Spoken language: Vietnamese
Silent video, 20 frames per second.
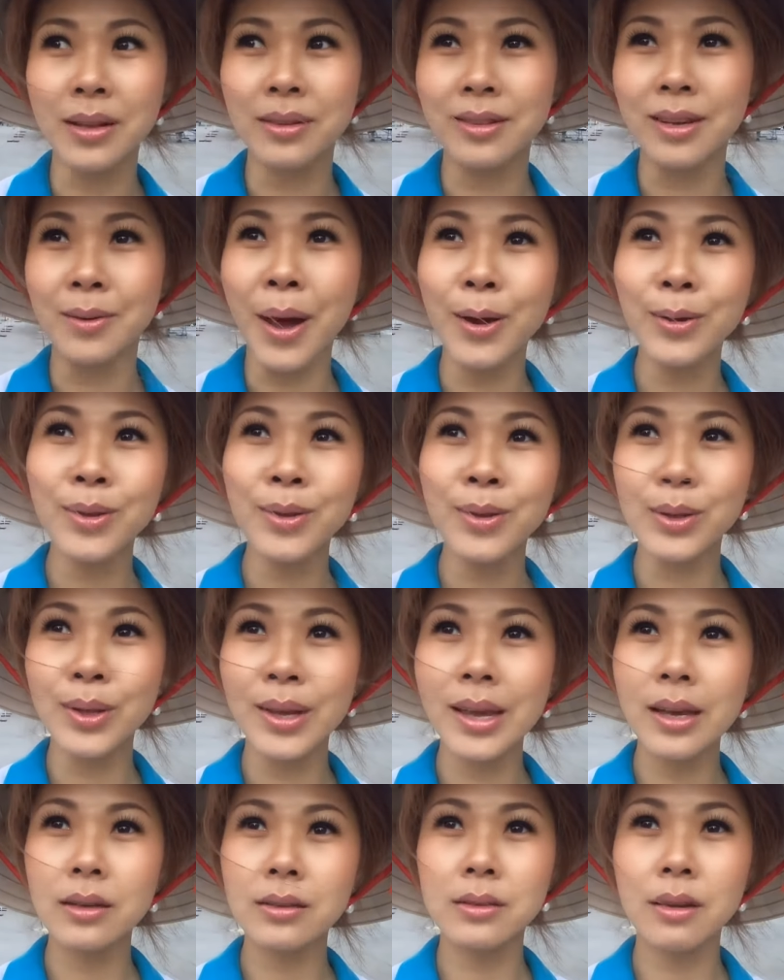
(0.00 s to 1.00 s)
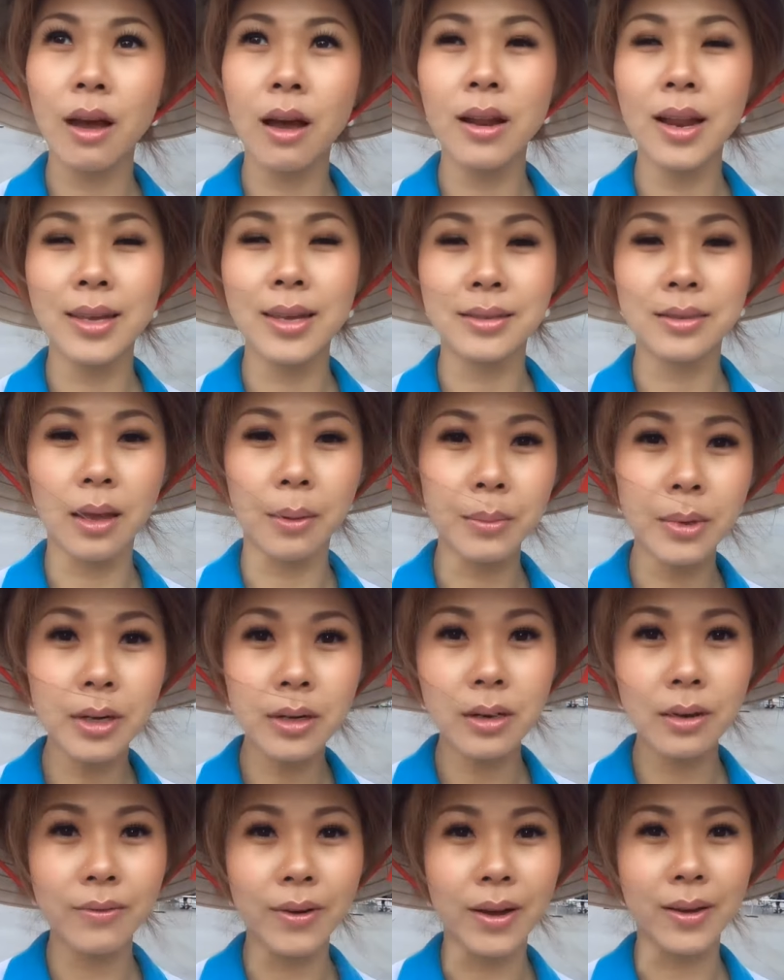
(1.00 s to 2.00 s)
dự báo thời tiết nói là sẽ
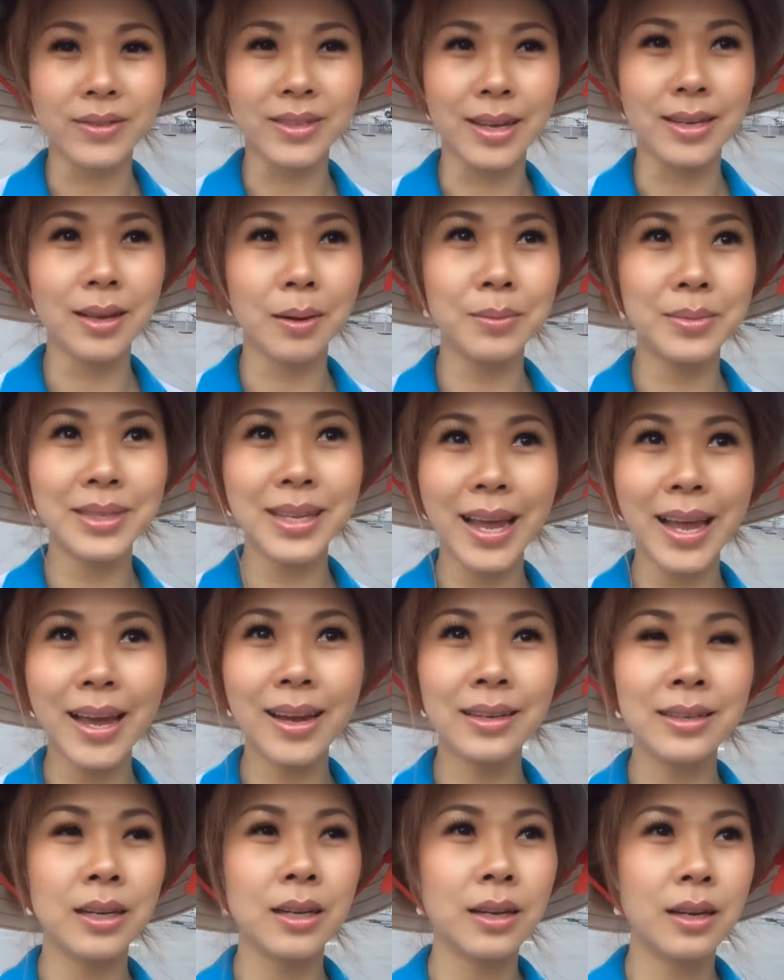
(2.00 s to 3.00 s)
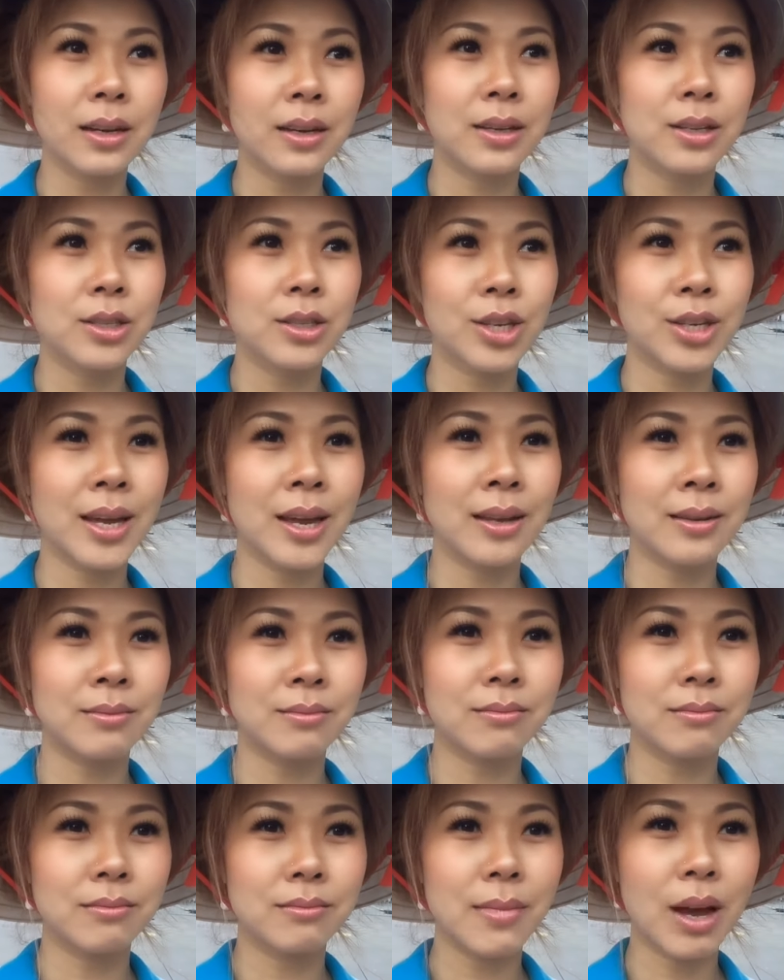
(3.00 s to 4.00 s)
mưa và sẽ sấm sét cho nên
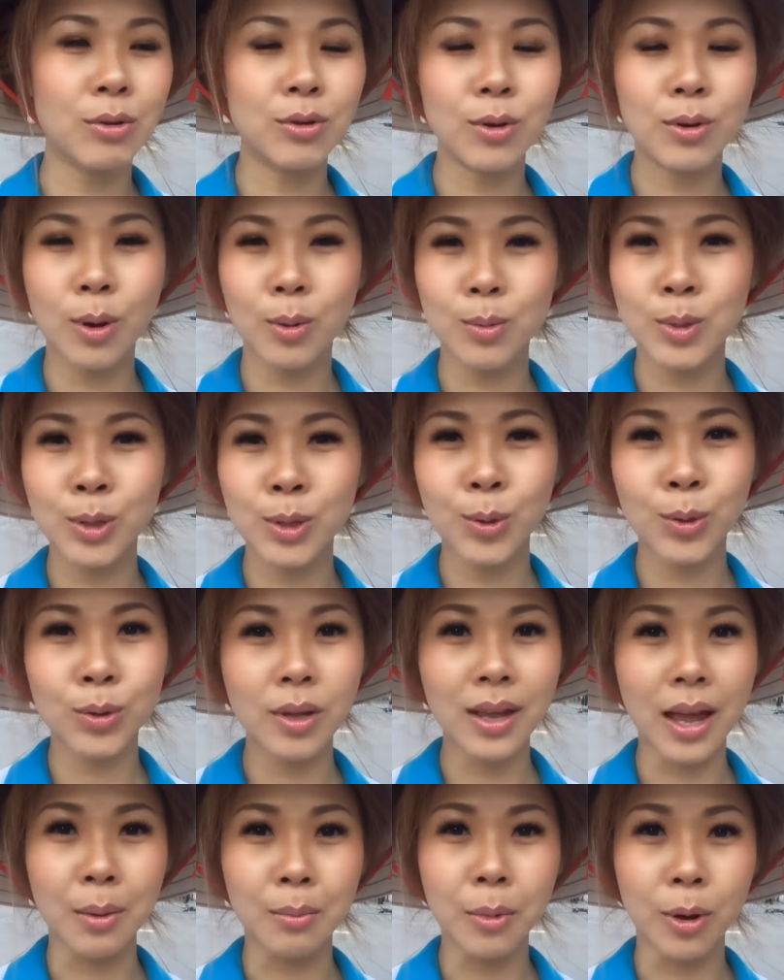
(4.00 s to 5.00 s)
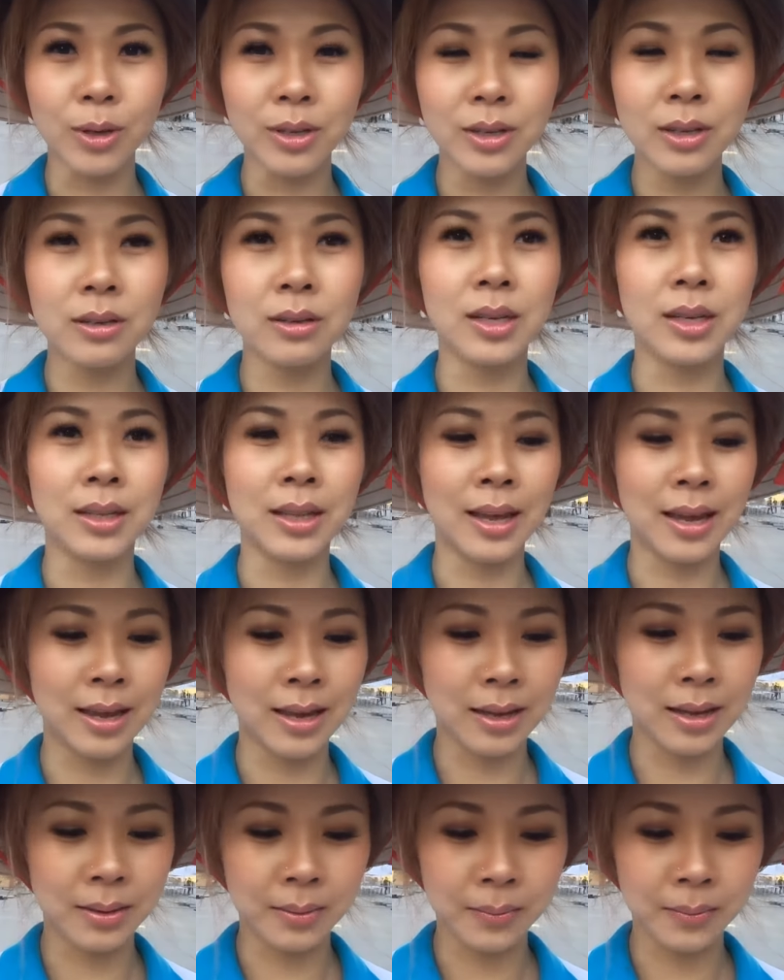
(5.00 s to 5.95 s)
bao nhiêu công sức của tất cả mọi người thì